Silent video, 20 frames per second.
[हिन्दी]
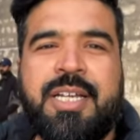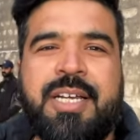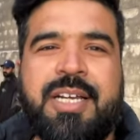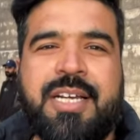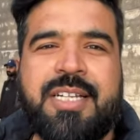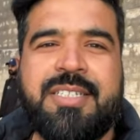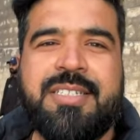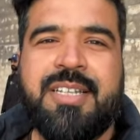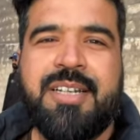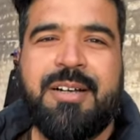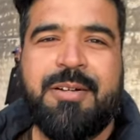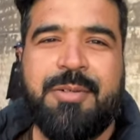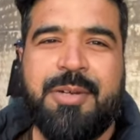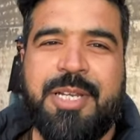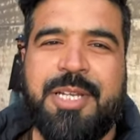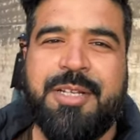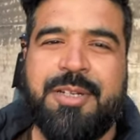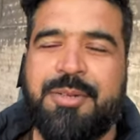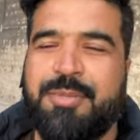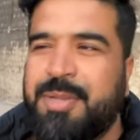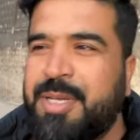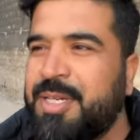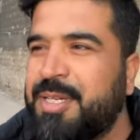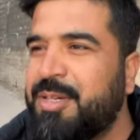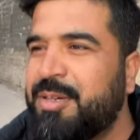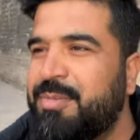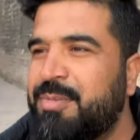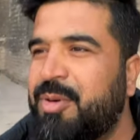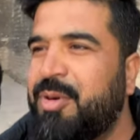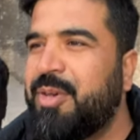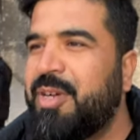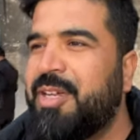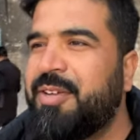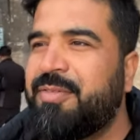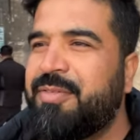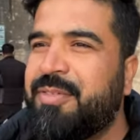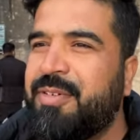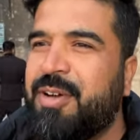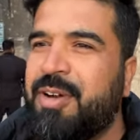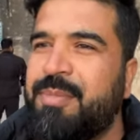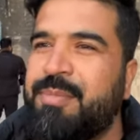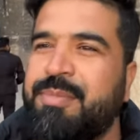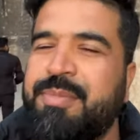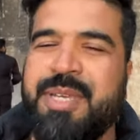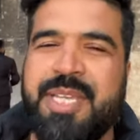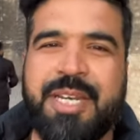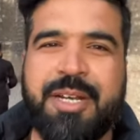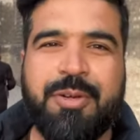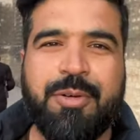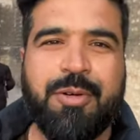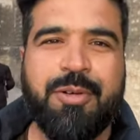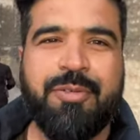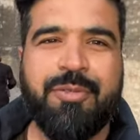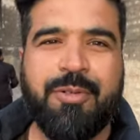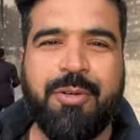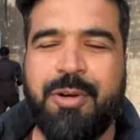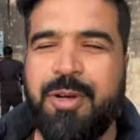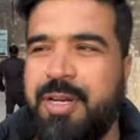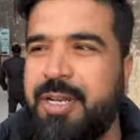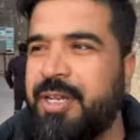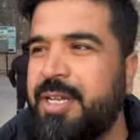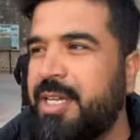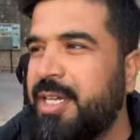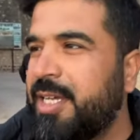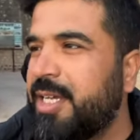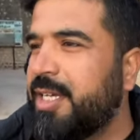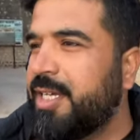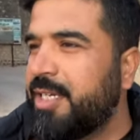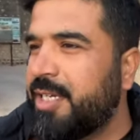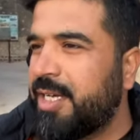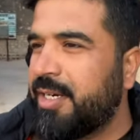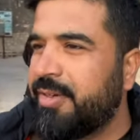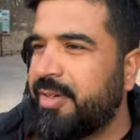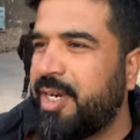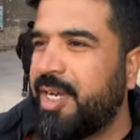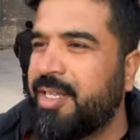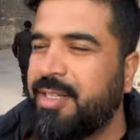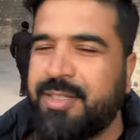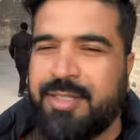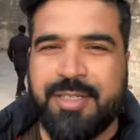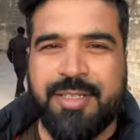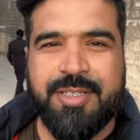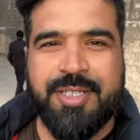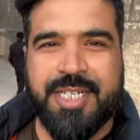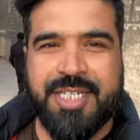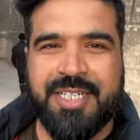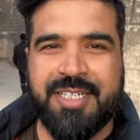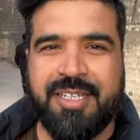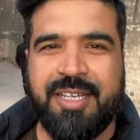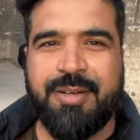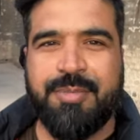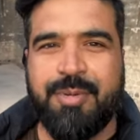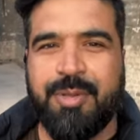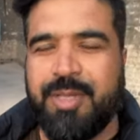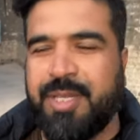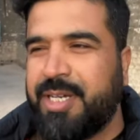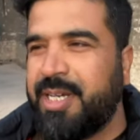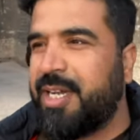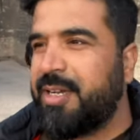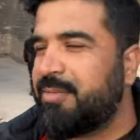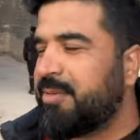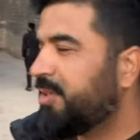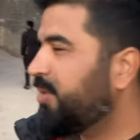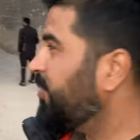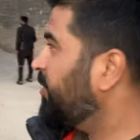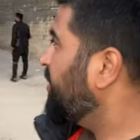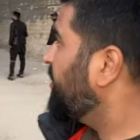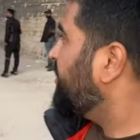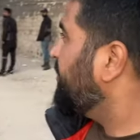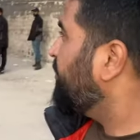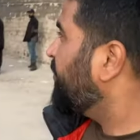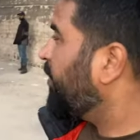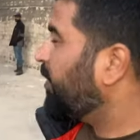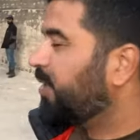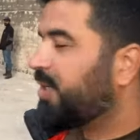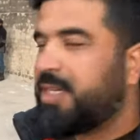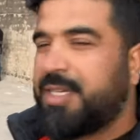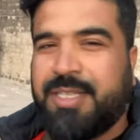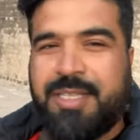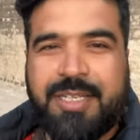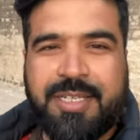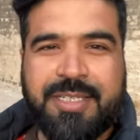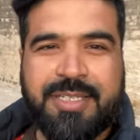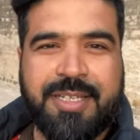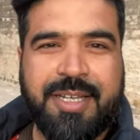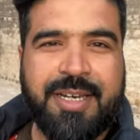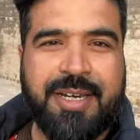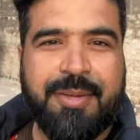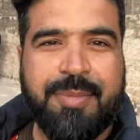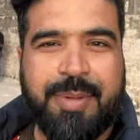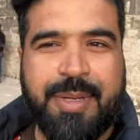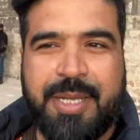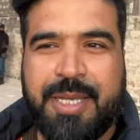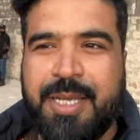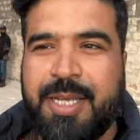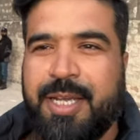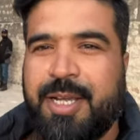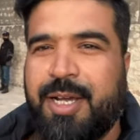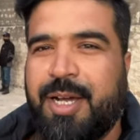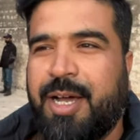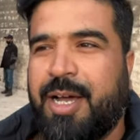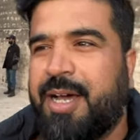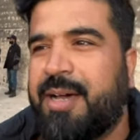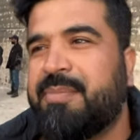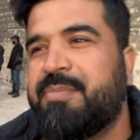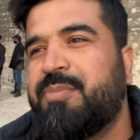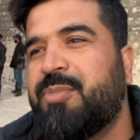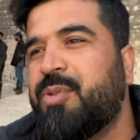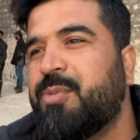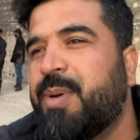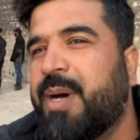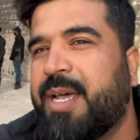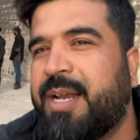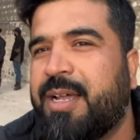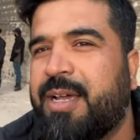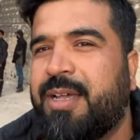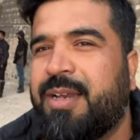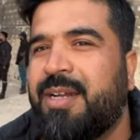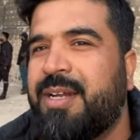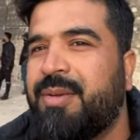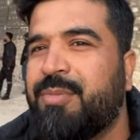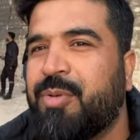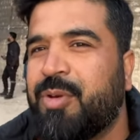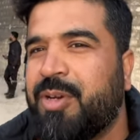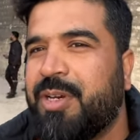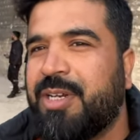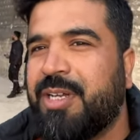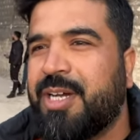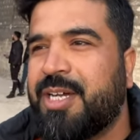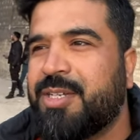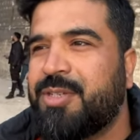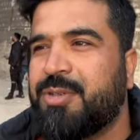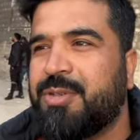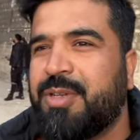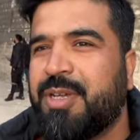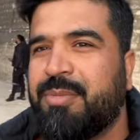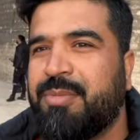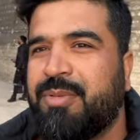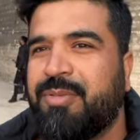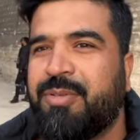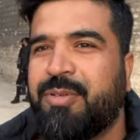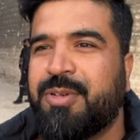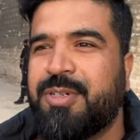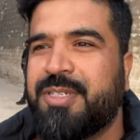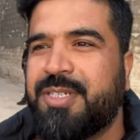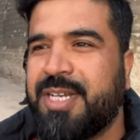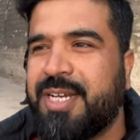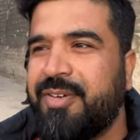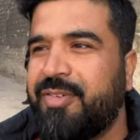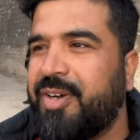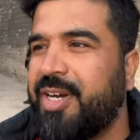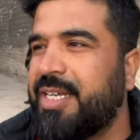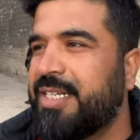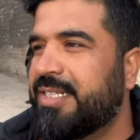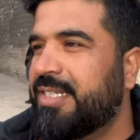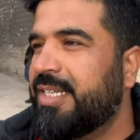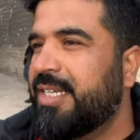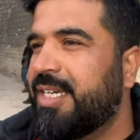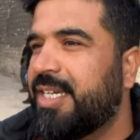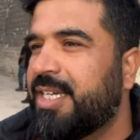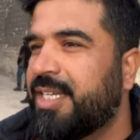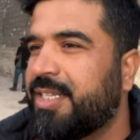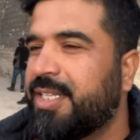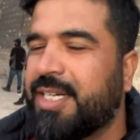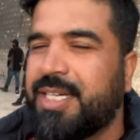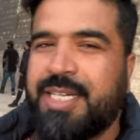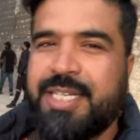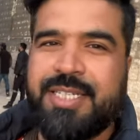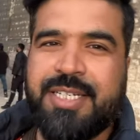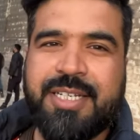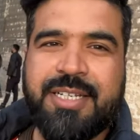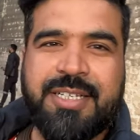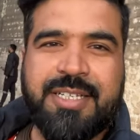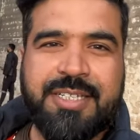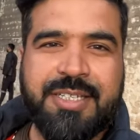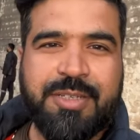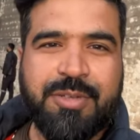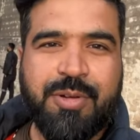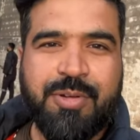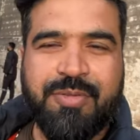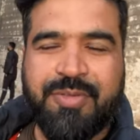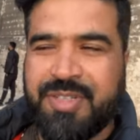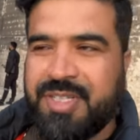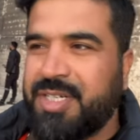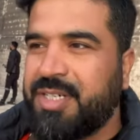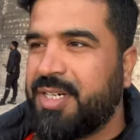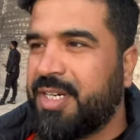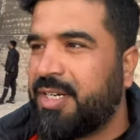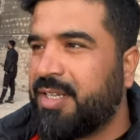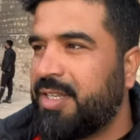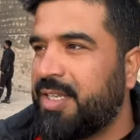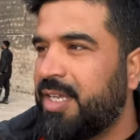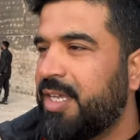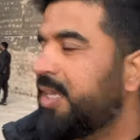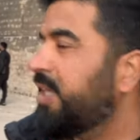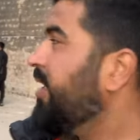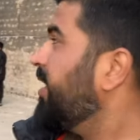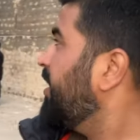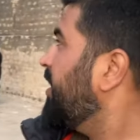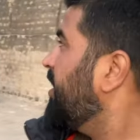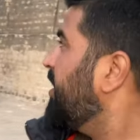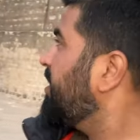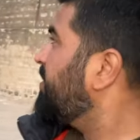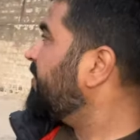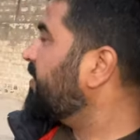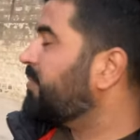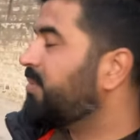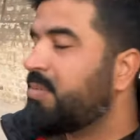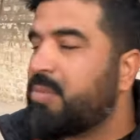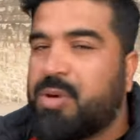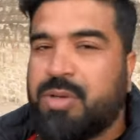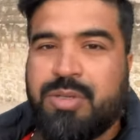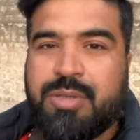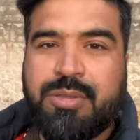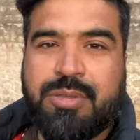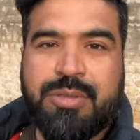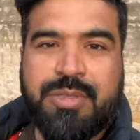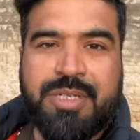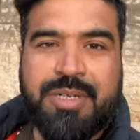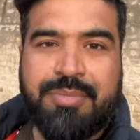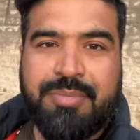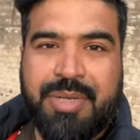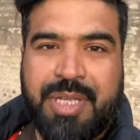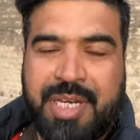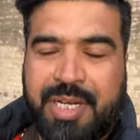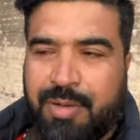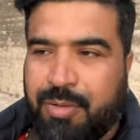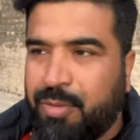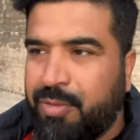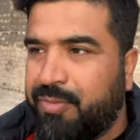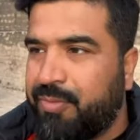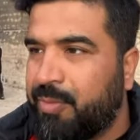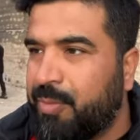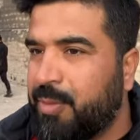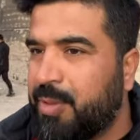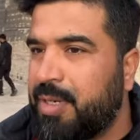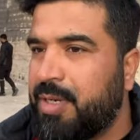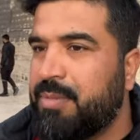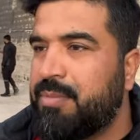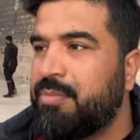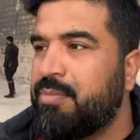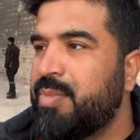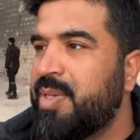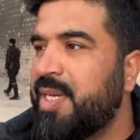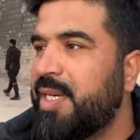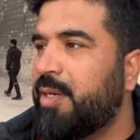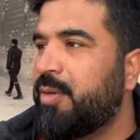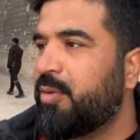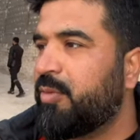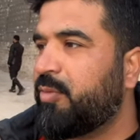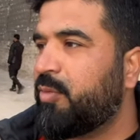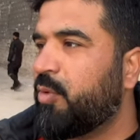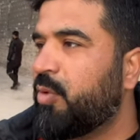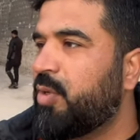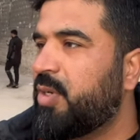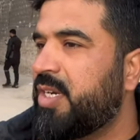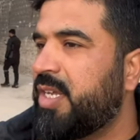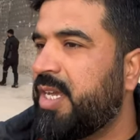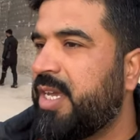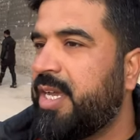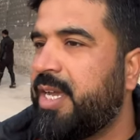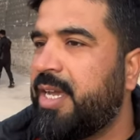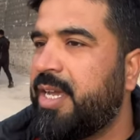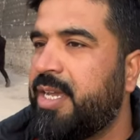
असलम गुड मॉर्निंग फ्राम मीरी कोट फोर्ट कल रात जैसा कि आपको दिखाया हमने थोड़ी सी वॉक की थी इस किले पे आप दोबारा अर्ली मॉर्निंग आ चुके हैं बिफोर सनराइज ताकि जल्दी से इसको विज़िट करते हैं इस वक्त मैं मौजूद हूँ जी मीरी कोट फोर्ट मीरी कोट फोर्ट है